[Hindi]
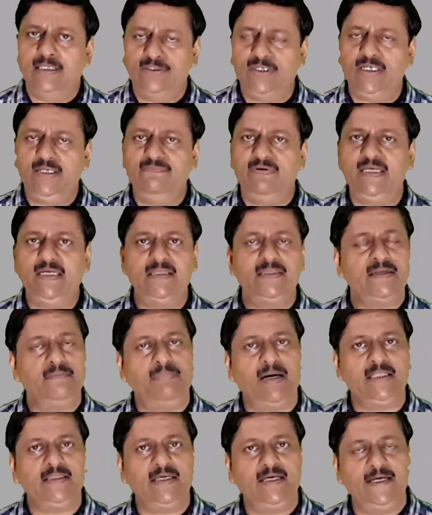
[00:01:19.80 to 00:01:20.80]
तो एनीवे ये सब
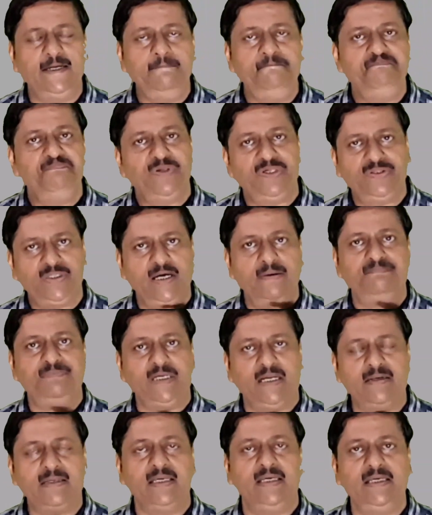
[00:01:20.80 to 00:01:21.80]
बातें हैं इसे आप
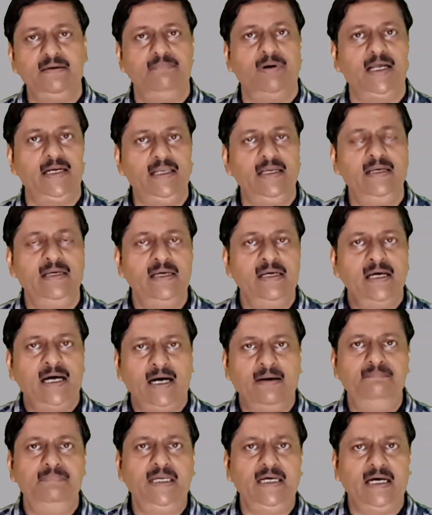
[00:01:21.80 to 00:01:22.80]
टर्की ही माने
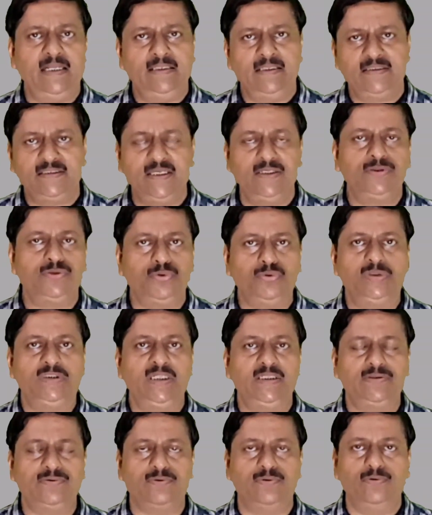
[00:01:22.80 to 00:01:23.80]
हमने अधिकतर
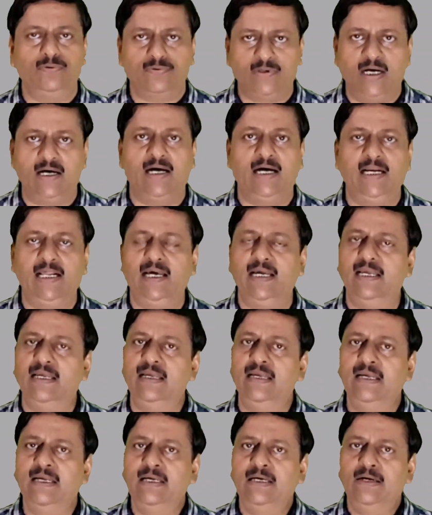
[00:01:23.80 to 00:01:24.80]
सोर्सेस को खंगाला है
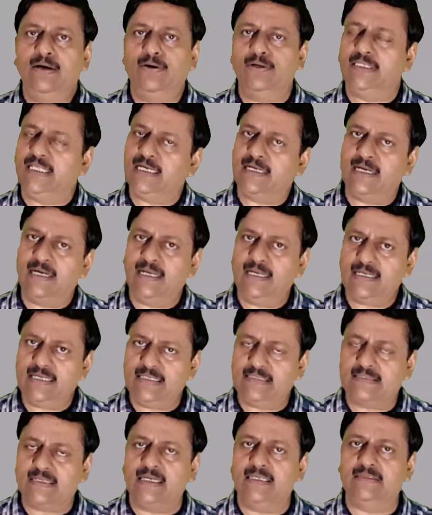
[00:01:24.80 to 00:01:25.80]
और देखा है कि
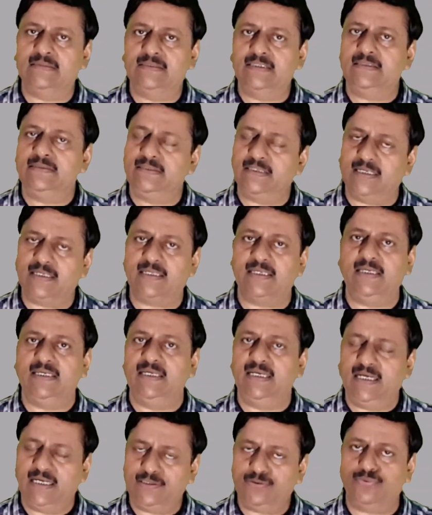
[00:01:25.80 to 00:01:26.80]
इसका आंसर टर्की
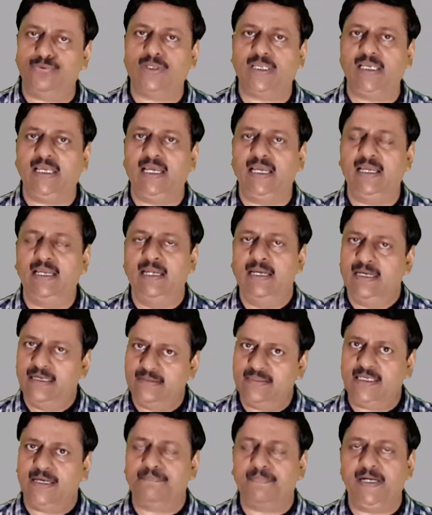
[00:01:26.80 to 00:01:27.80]
ही है तुर्की है
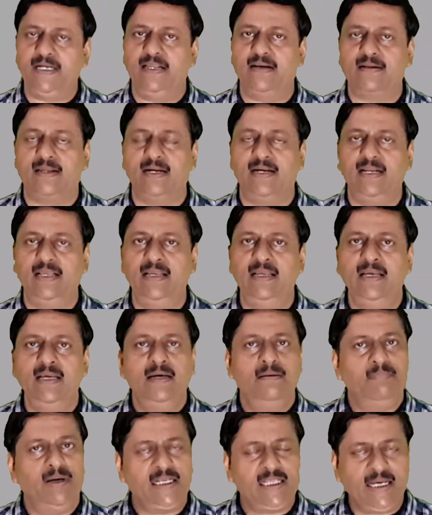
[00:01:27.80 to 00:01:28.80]
इसे आप क्लियर कर लें
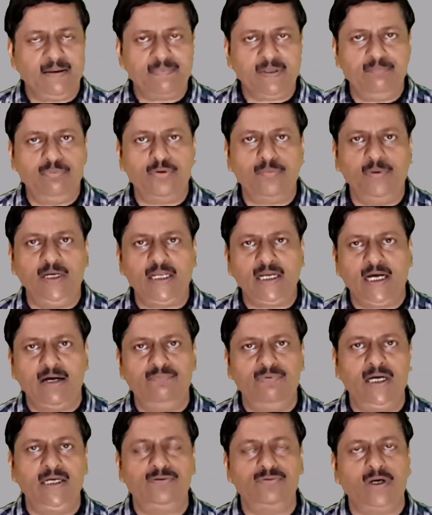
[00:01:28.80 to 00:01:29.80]
बल्कि आपके बुक में लिखा
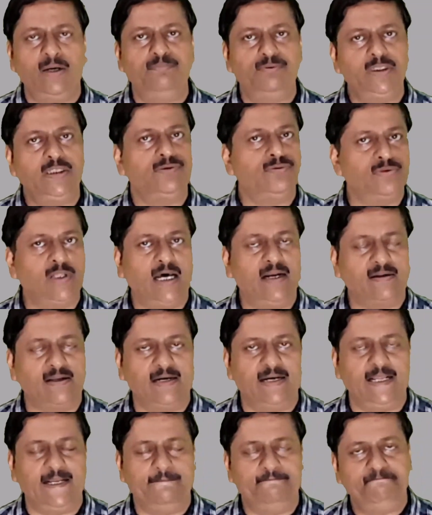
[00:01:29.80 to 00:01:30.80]
हुआ है तो आप उसे सुधार
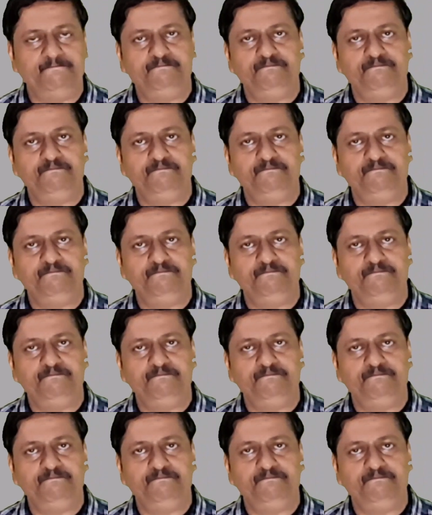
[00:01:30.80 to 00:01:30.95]
कर लें